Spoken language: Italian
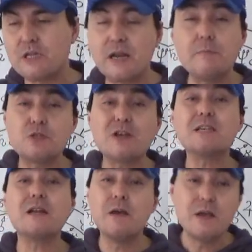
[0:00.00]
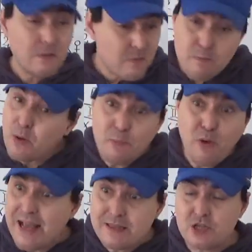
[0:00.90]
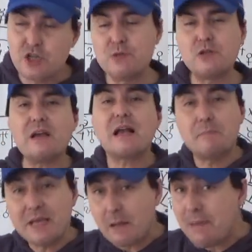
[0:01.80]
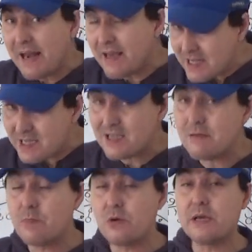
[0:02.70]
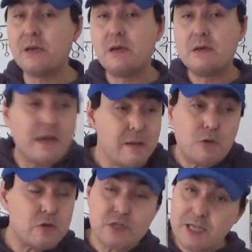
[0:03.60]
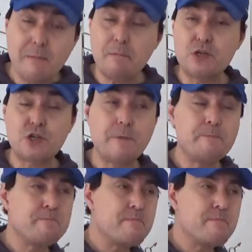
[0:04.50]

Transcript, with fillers: a dire, bisogna essere un po' poetici, bisogna capire bene i simboli, è molto semplice.